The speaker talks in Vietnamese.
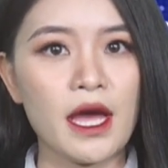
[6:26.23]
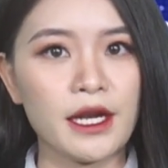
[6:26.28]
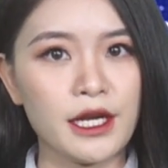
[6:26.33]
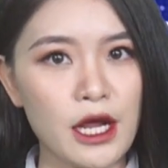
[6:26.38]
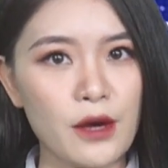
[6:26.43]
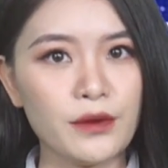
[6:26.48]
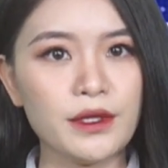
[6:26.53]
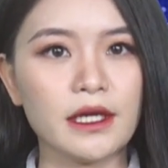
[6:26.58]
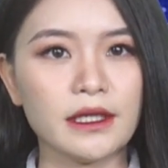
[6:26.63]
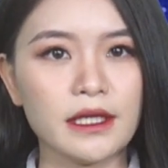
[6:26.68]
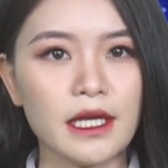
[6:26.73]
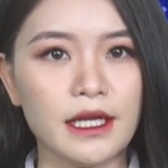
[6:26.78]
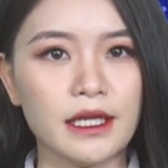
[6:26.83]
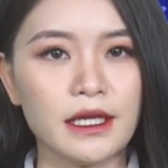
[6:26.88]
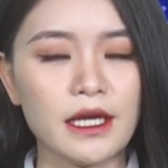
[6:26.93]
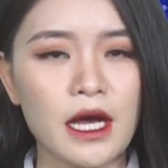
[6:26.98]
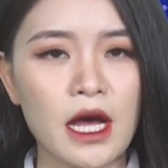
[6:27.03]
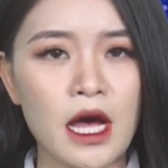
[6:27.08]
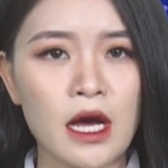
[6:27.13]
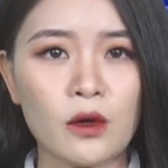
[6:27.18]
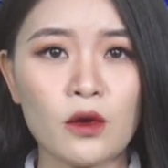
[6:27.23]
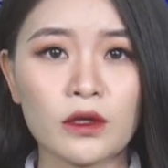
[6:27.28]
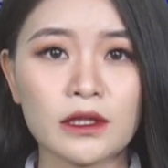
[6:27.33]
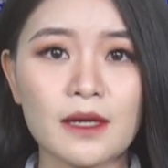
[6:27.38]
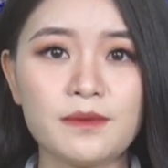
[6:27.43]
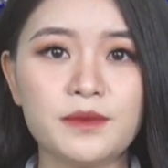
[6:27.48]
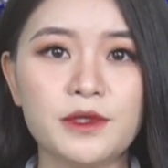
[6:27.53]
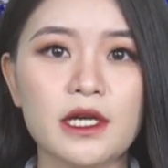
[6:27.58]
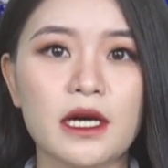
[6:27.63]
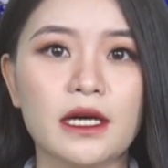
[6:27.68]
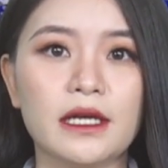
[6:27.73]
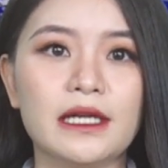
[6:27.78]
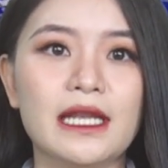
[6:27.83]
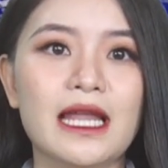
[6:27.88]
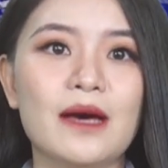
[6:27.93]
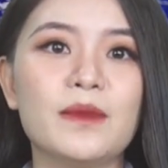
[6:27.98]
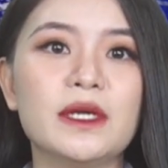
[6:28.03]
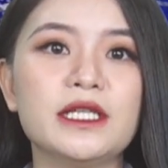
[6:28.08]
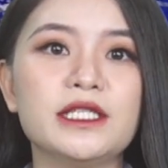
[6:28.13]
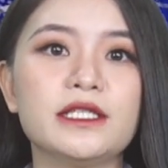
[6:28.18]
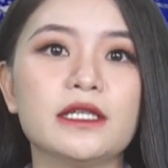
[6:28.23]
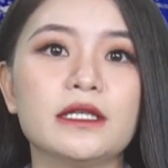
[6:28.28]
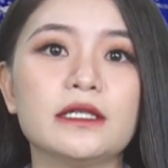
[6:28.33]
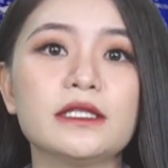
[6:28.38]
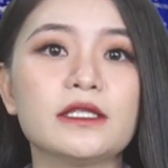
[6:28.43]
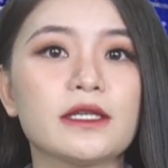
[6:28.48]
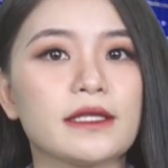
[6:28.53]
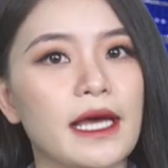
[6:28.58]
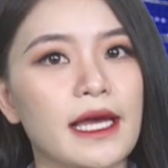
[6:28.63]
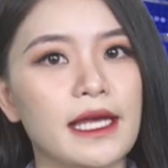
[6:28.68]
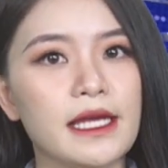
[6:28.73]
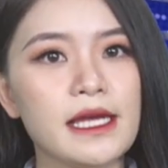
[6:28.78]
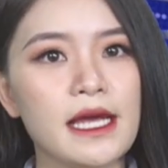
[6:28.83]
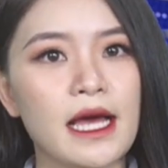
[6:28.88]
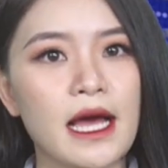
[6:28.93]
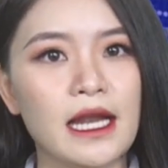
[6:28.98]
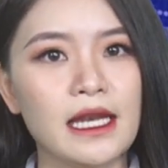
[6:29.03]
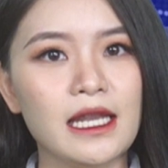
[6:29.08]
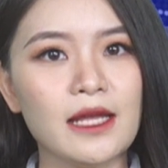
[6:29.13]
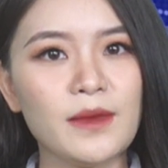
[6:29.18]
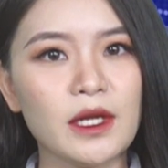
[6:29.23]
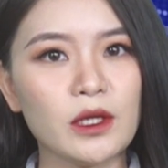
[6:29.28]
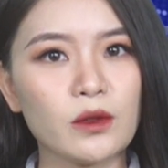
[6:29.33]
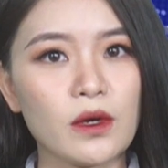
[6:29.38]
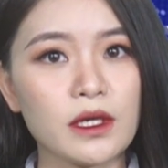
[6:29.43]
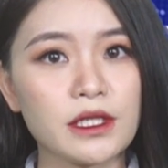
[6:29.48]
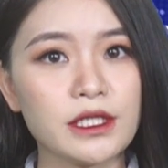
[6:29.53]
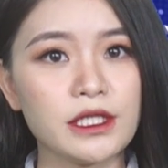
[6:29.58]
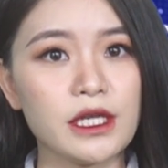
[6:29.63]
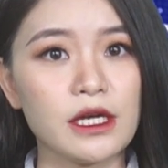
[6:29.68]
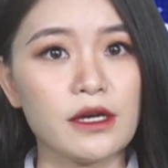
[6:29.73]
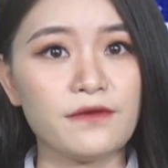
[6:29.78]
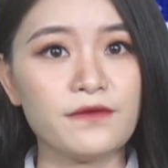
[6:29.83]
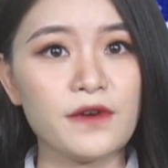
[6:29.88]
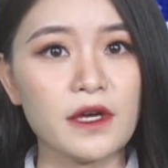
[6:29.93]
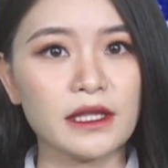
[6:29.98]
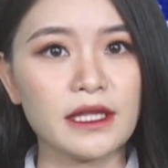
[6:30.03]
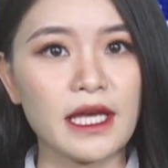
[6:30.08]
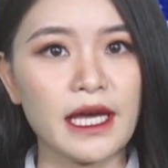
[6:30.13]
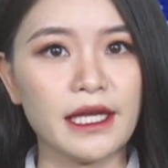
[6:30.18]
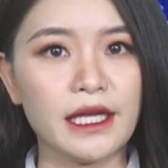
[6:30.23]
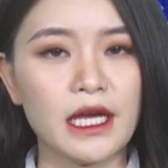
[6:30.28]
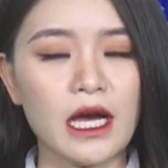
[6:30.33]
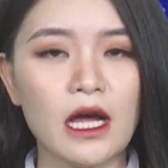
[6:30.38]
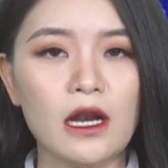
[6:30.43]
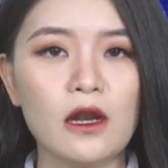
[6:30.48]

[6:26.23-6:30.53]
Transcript: đều nhận định cuộc tập trận là minh chứng cho thấy Liên minh quân sự phương Tây